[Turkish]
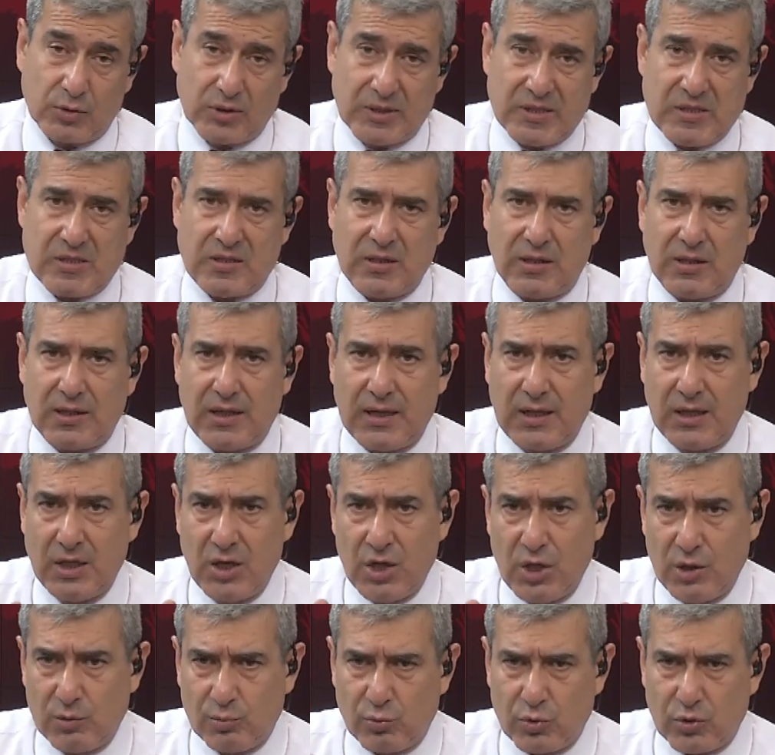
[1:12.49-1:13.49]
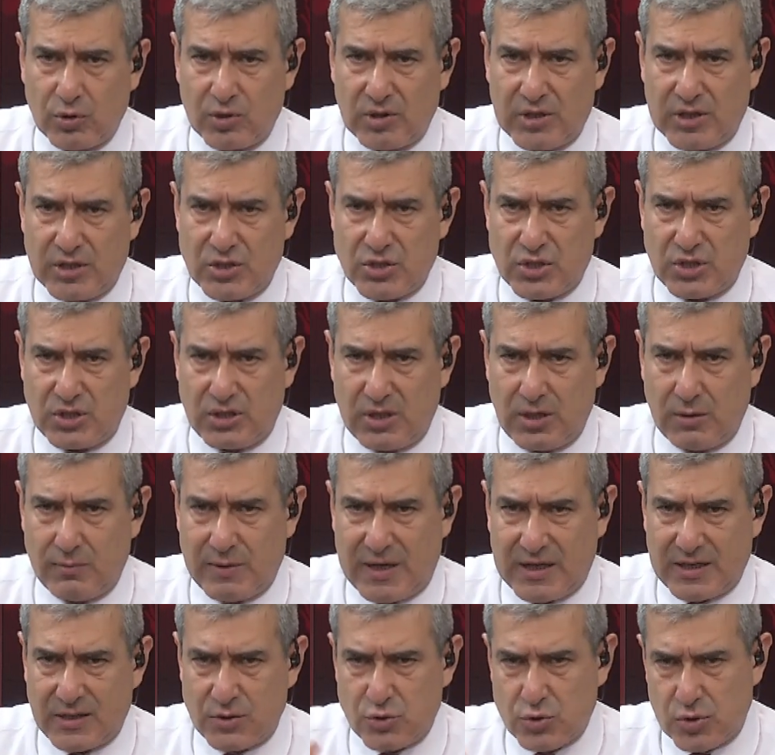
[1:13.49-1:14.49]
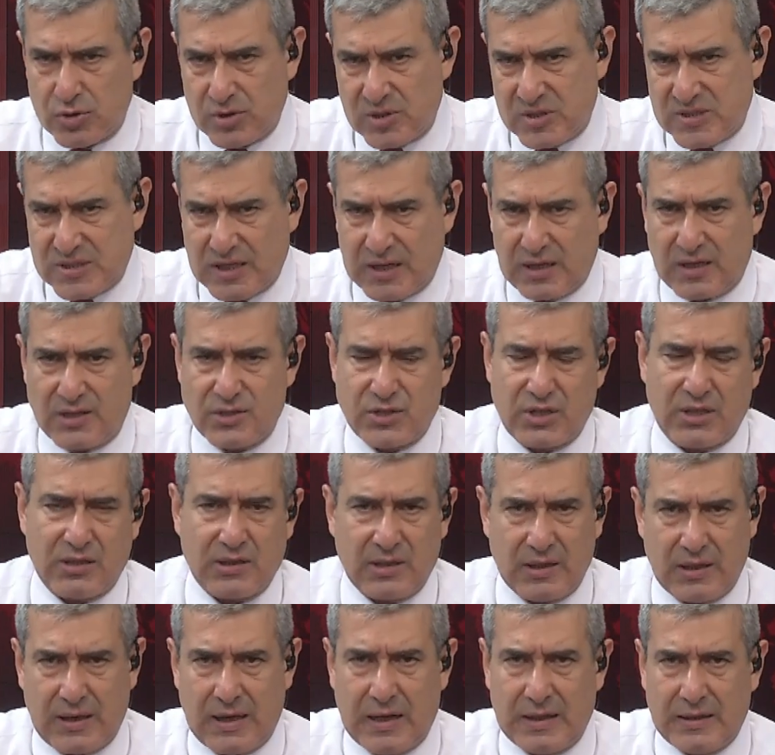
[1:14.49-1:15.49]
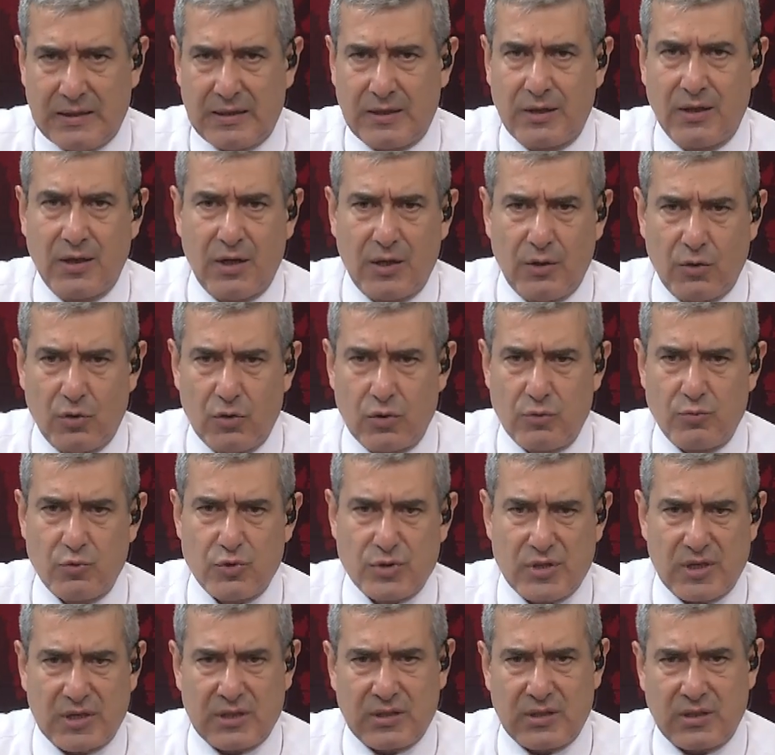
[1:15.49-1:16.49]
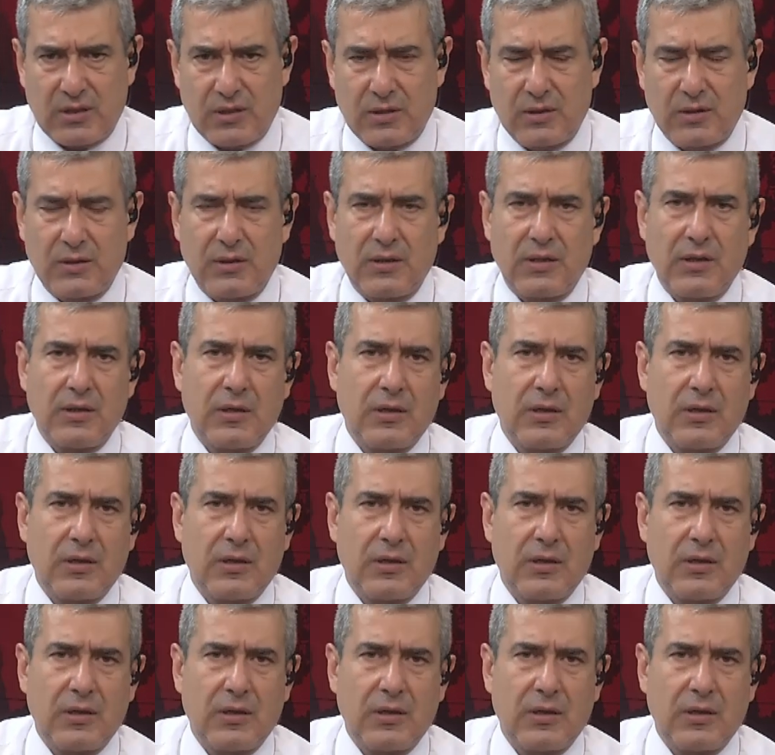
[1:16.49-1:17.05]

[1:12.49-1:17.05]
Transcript: Dolayısıyla bugünler için değil belki çok kısa gelecekte yani önümüzdeki